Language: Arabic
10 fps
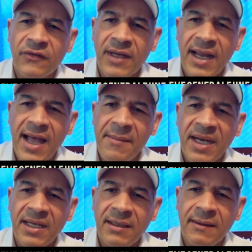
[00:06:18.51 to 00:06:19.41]
عمل
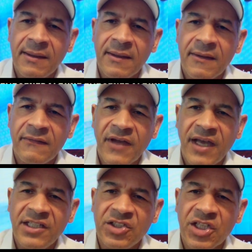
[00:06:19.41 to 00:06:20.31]

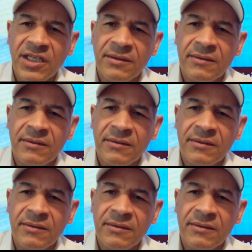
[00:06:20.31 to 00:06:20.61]
اي شيء